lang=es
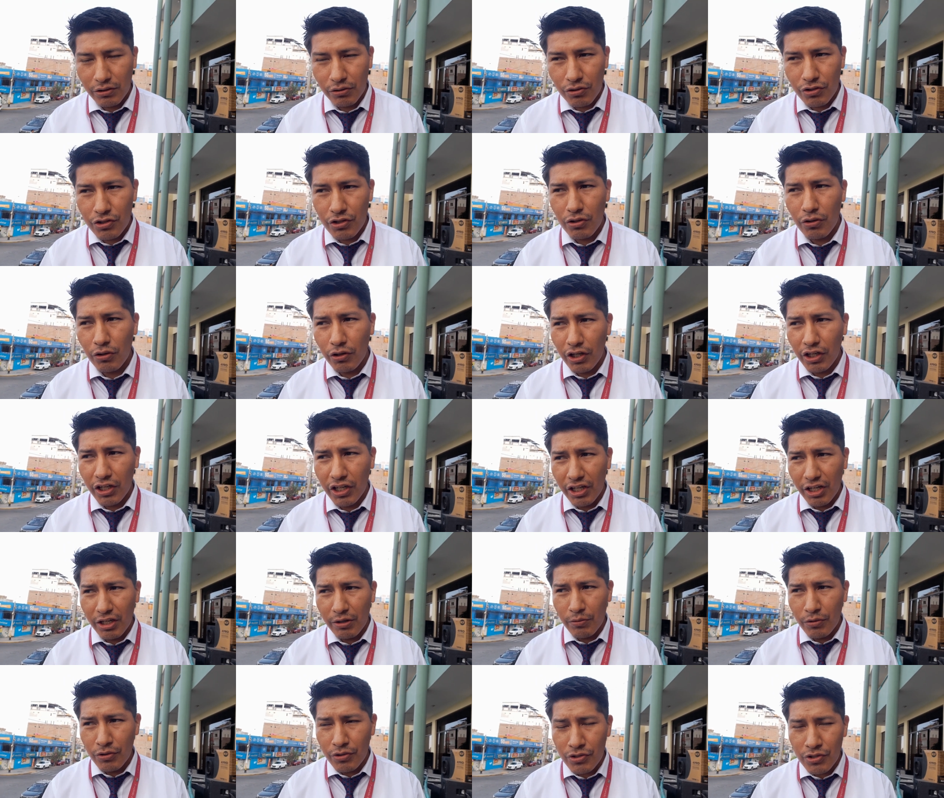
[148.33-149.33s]
Entonces lo que
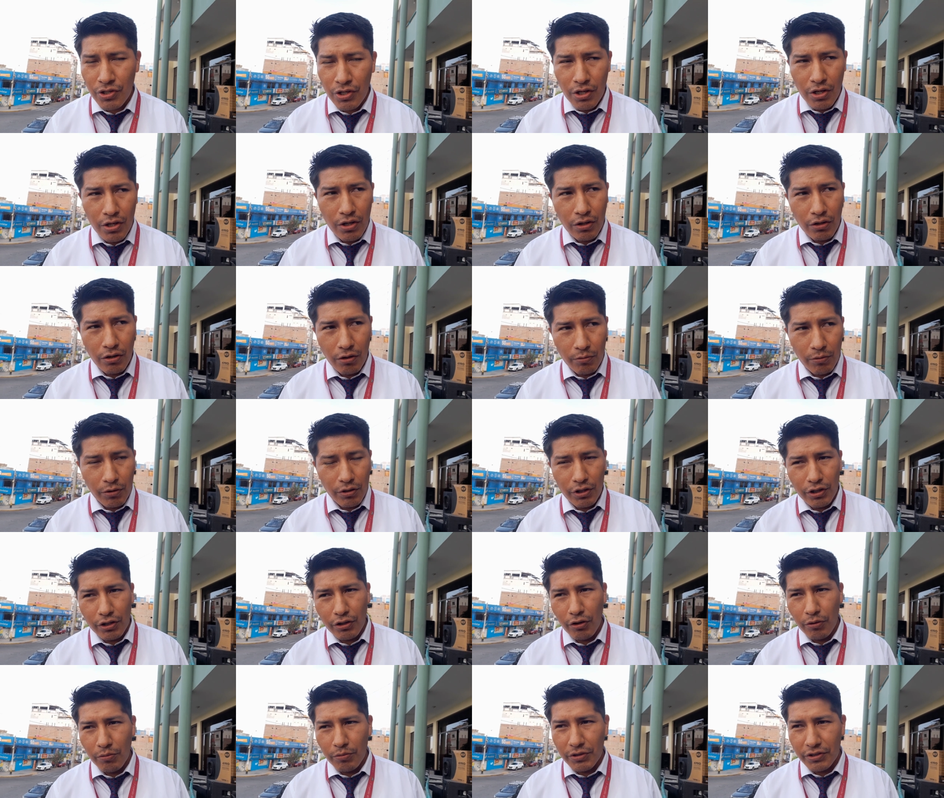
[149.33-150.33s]
queremos, como lo
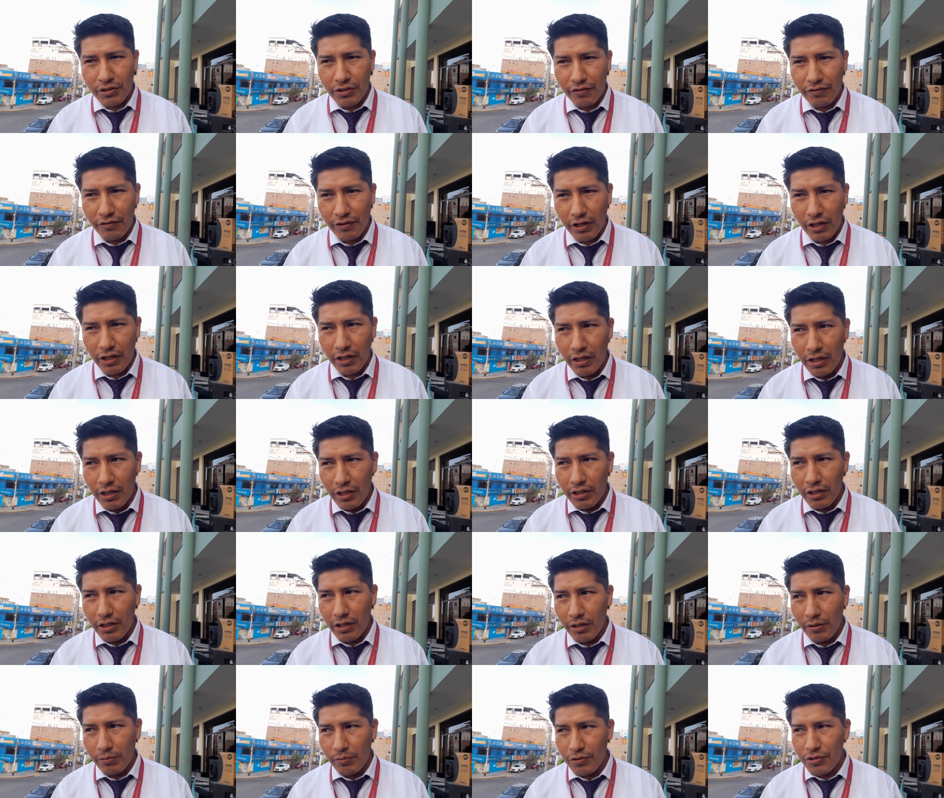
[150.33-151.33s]
dijo mi refrán,
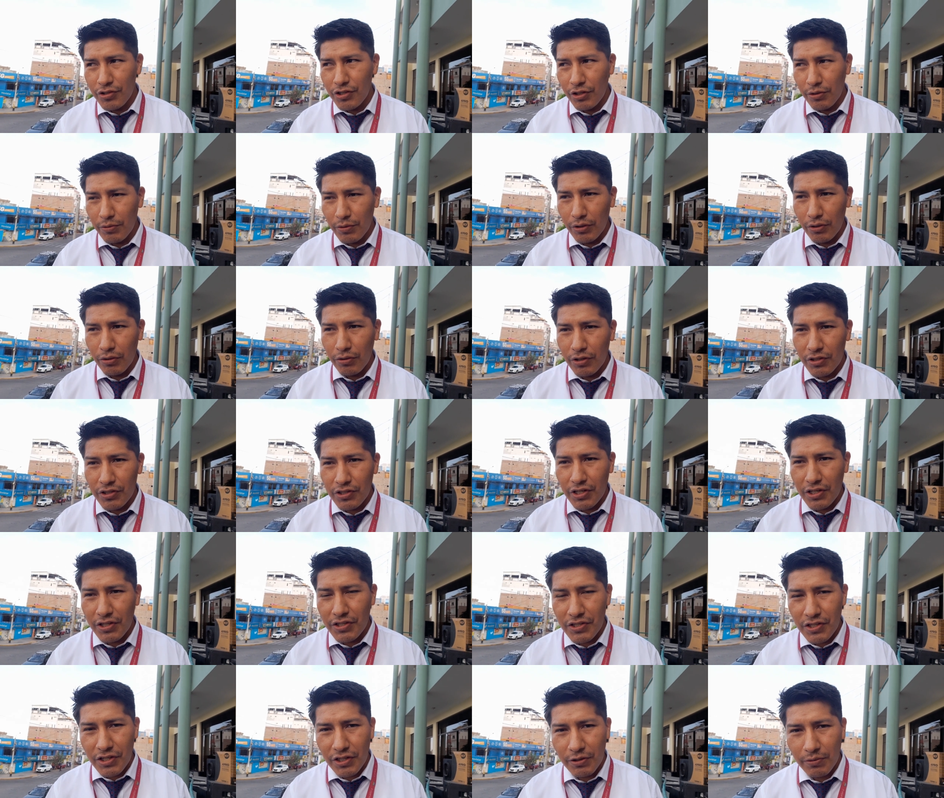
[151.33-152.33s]
queremos servidores
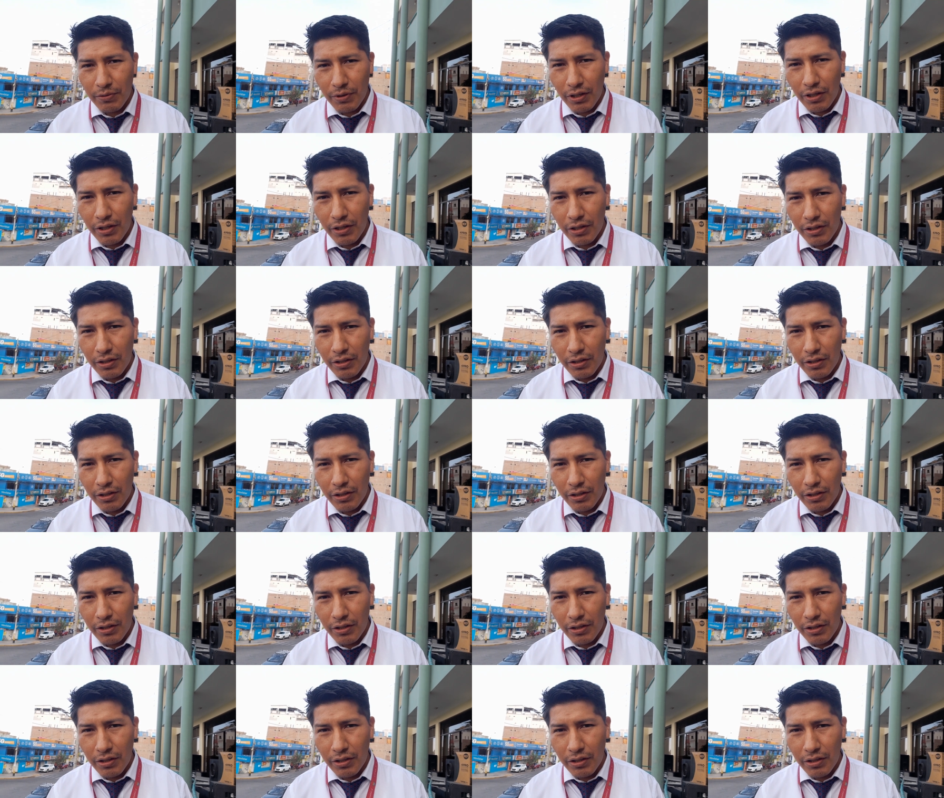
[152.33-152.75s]
que sirvan